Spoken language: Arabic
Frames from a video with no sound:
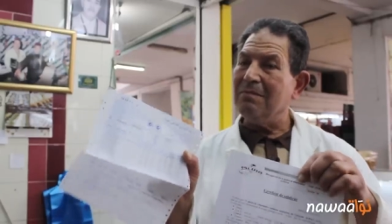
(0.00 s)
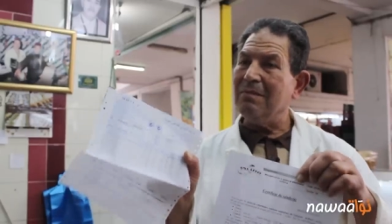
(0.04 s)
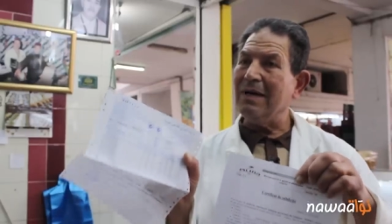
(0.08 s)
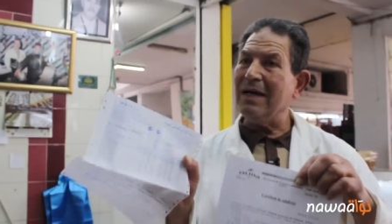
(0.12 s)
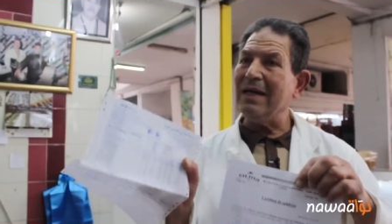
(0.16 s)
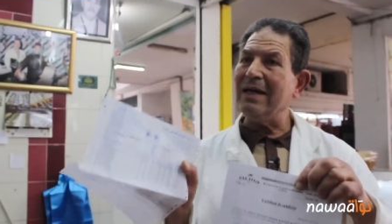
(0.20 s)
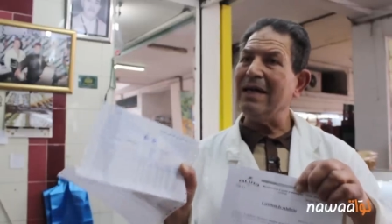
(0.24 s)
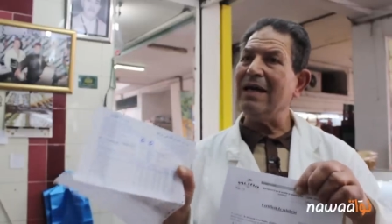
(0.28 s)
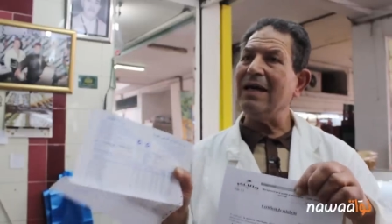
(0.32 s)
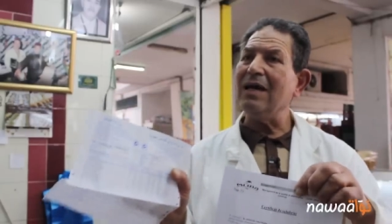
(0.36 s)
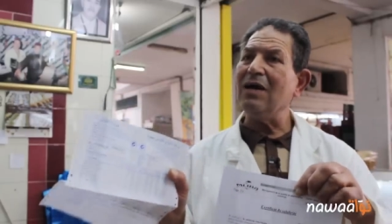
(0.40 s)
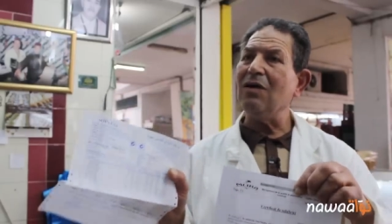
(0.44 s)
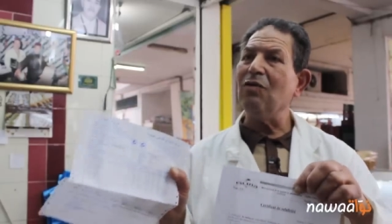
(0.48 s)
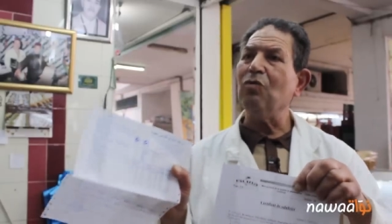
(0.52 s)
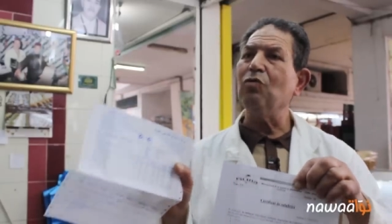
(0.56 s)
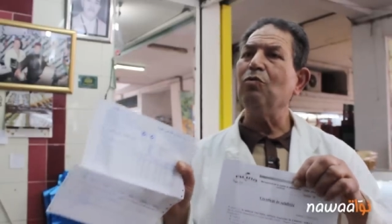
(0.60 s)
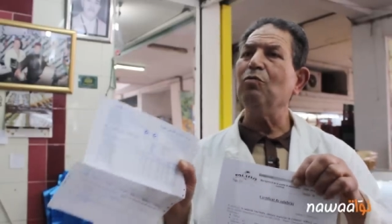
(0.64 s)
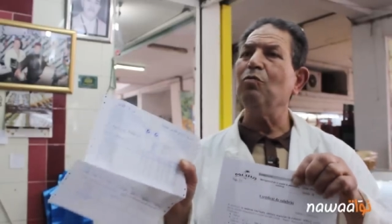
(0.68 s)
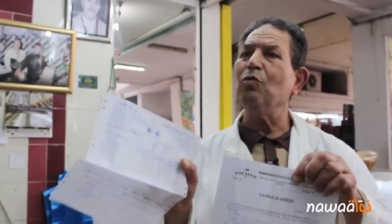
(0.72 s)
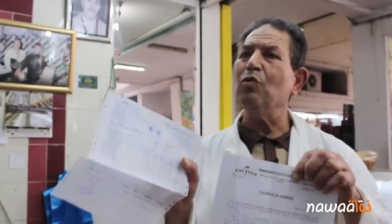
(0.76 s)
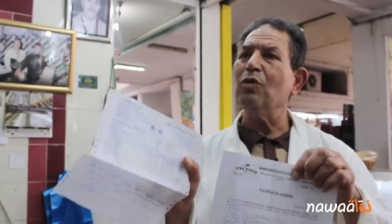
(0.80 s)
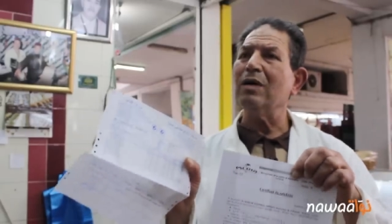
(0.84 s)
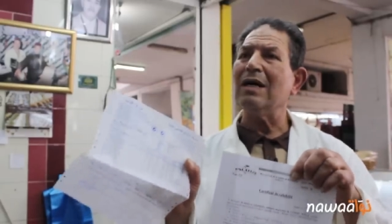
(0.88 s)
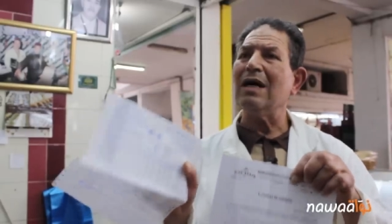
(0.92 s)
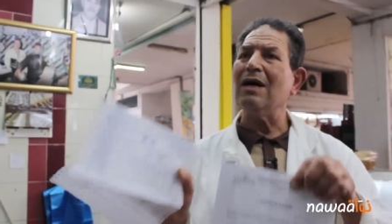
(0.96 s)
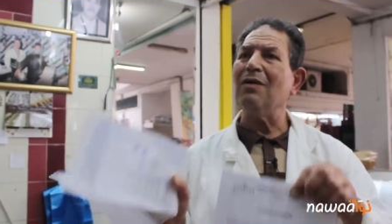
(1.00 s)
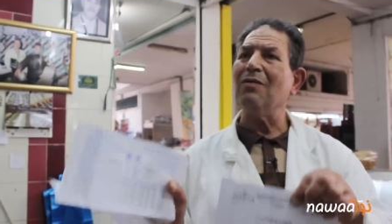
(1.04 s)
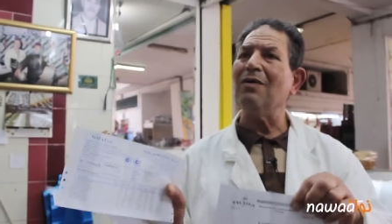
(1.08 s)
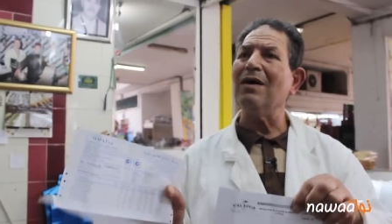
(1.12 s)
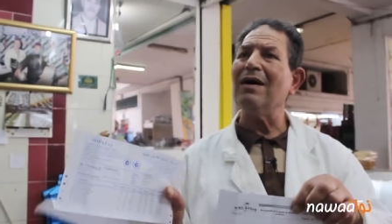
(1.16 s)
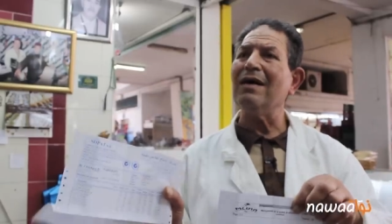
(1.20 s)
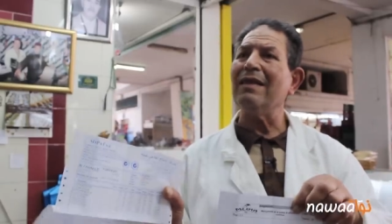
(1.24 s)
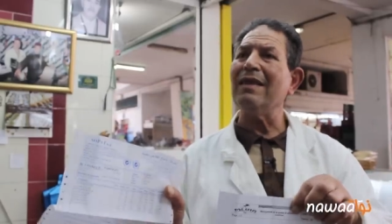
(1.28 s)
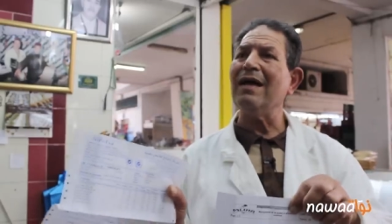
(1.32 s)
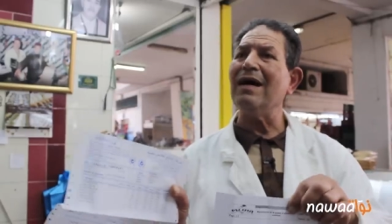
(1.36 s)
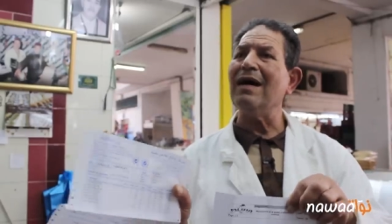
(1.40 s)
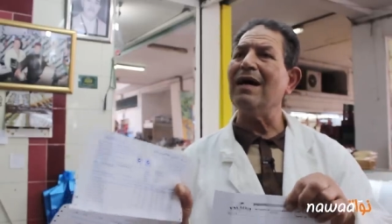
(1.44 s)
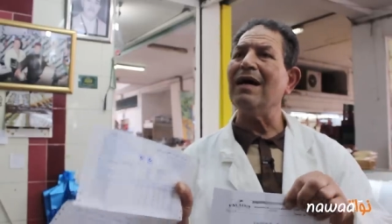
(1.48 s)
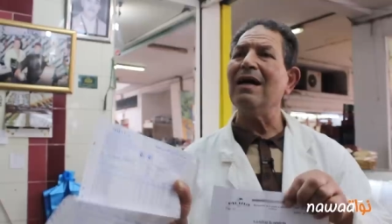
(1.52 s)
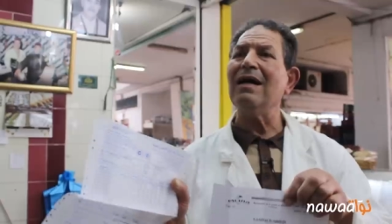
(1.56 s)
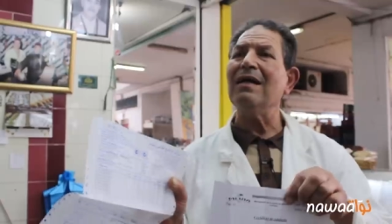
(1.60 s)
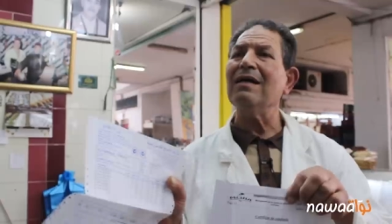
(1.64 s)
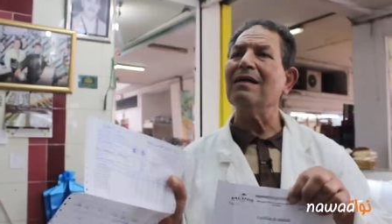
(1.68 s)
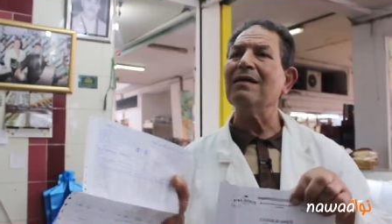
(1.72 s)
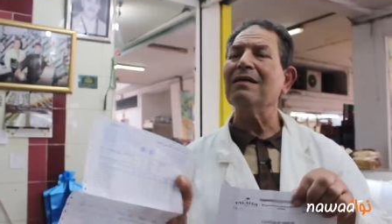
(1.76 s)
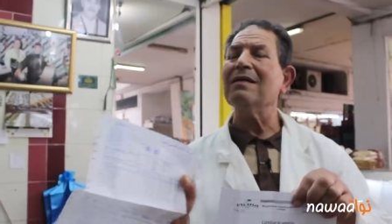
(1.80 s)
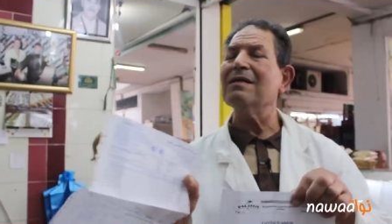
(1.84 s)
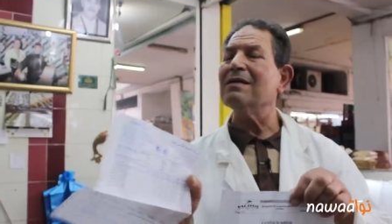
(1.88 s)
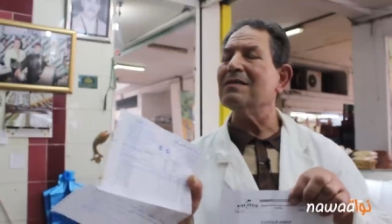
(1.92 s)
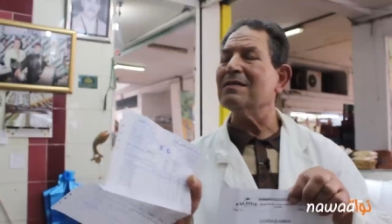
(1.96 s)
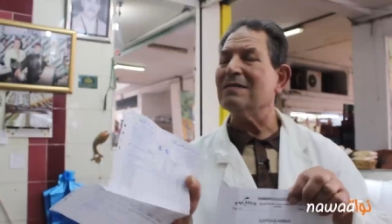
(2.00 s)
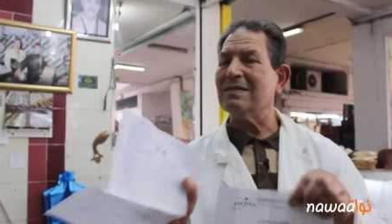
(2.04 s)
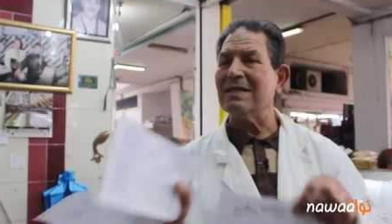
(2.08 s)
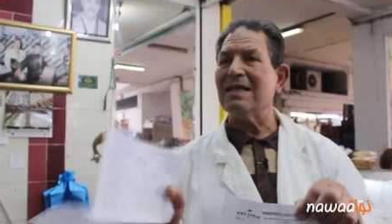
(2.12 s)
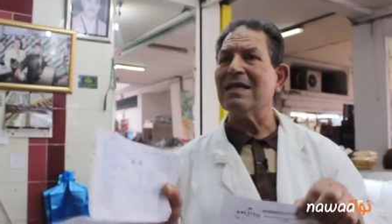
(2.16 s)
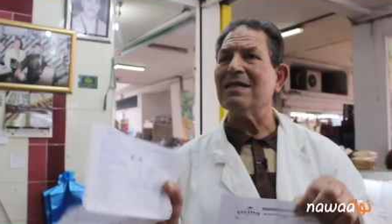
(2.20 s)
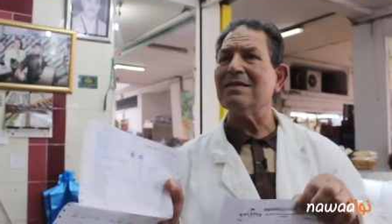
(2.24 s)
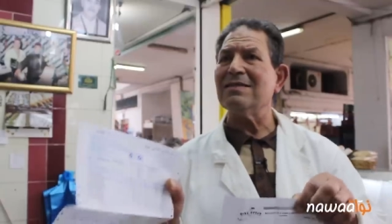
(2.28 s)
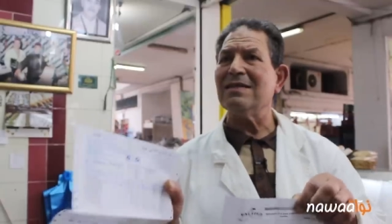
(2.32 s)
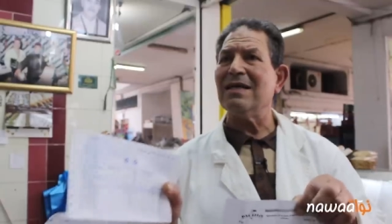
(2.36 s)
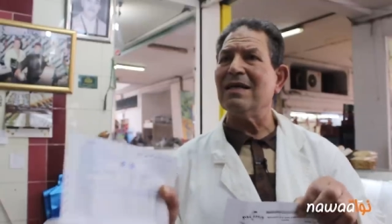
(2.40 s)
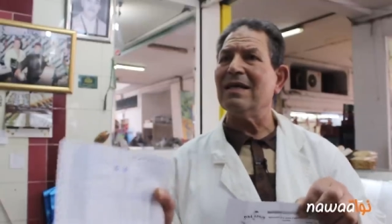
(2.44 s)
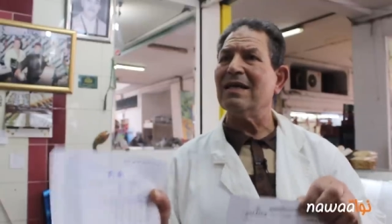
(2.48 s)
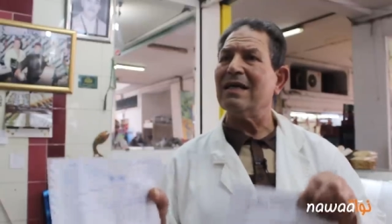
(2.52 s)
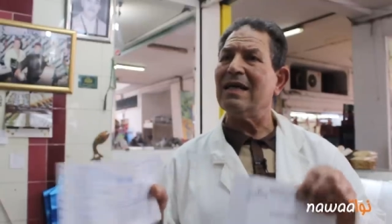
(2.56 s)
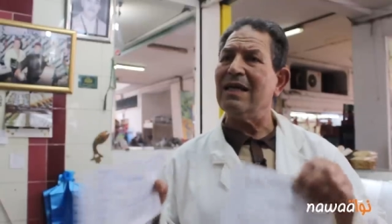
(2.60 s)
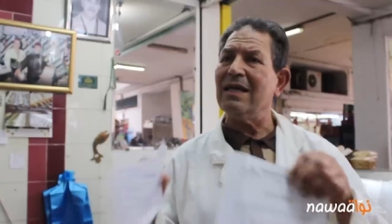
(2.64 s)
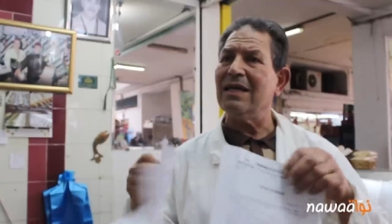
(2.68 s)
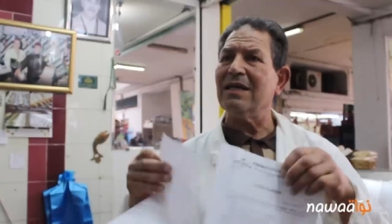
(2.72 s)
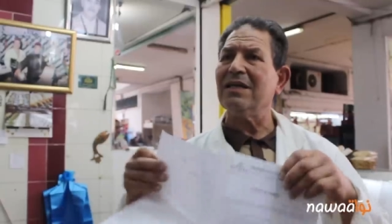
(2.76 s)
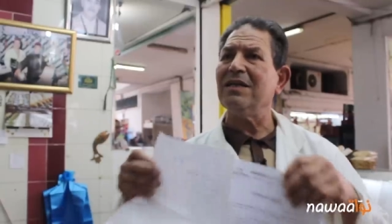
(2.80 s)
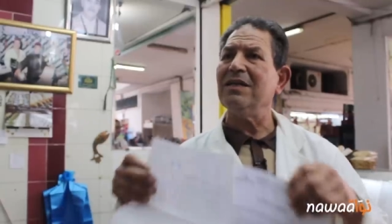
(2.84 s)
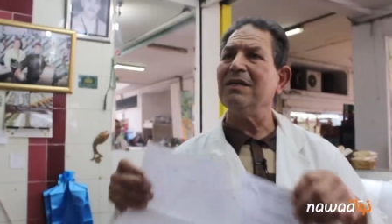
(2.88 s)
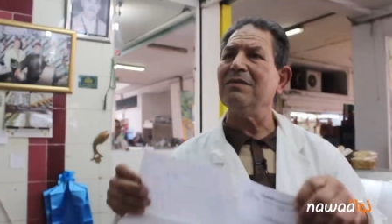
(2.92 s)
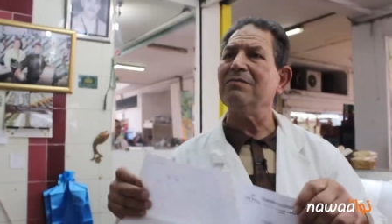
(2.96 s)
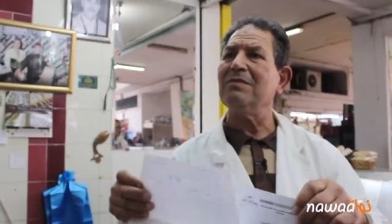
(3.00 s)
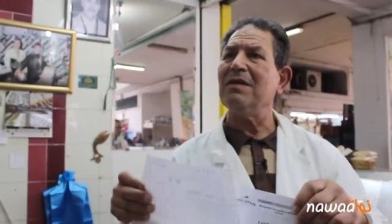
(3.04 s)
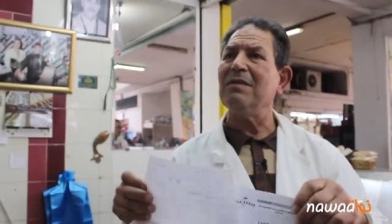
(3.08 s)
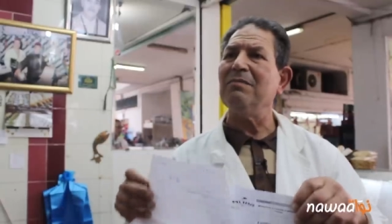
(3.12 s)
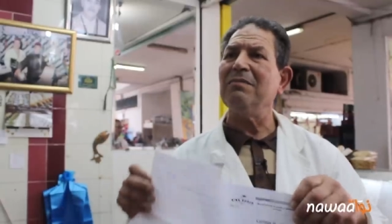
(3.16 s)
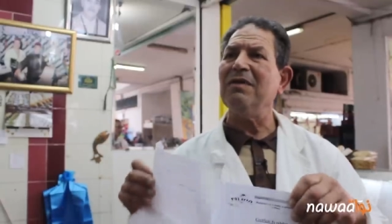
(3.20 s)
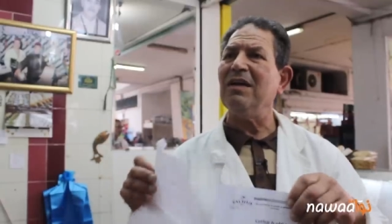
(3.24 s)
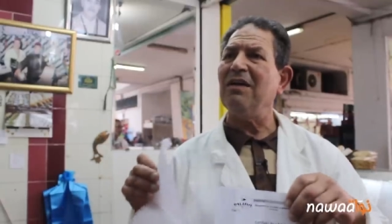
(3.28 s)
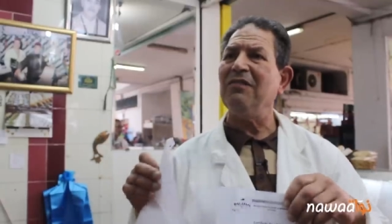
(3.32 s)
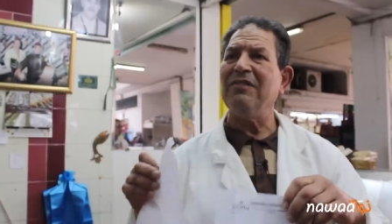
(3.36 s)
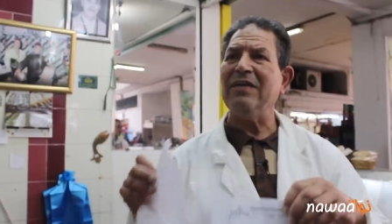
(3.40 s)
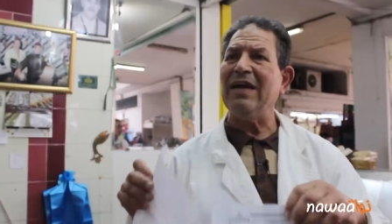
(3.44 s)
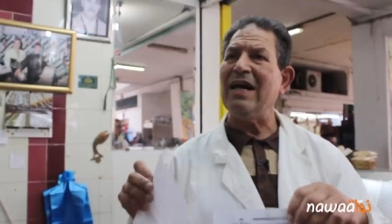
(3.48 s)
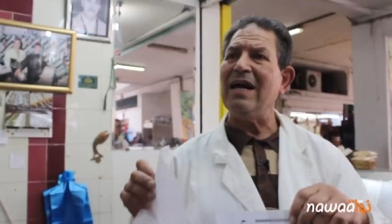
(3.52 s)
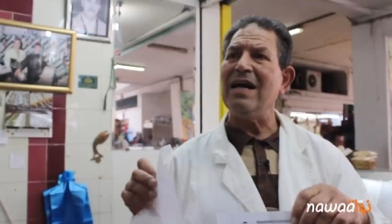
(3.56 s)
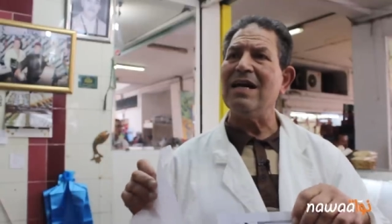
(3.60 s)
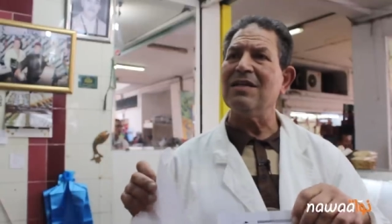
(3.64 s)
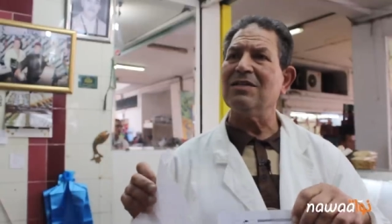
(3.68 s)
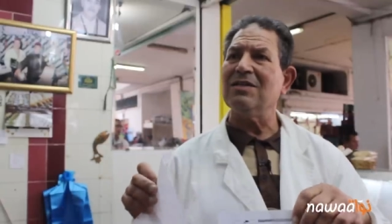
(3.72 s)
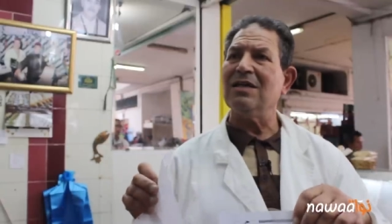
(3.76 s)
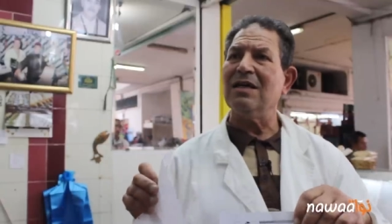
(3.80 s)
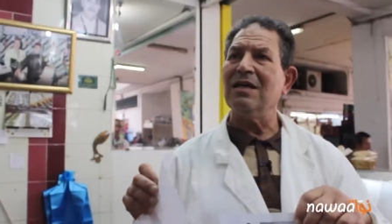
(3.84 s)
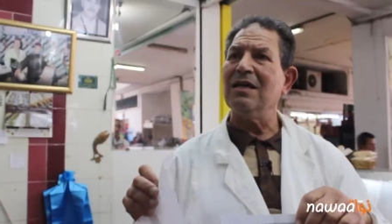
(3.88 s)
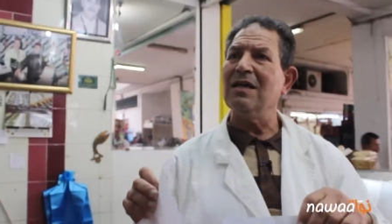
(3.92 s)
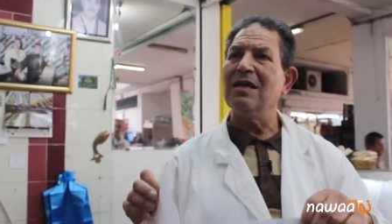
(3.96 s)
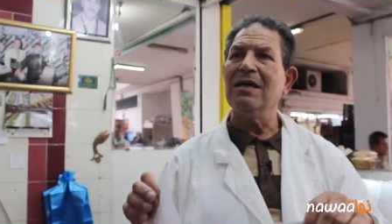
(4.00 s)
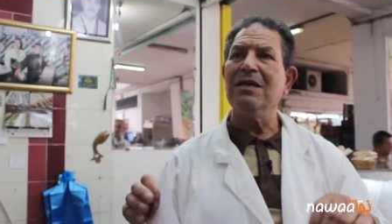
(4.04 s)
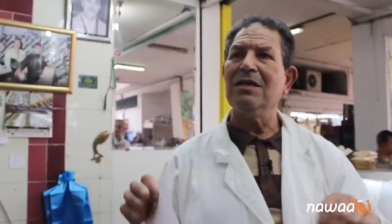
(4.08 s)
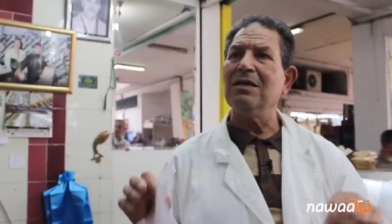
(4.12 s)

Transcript: معناها امورها واضحه سانك سانك انا كي نبدا نبيع في حاجه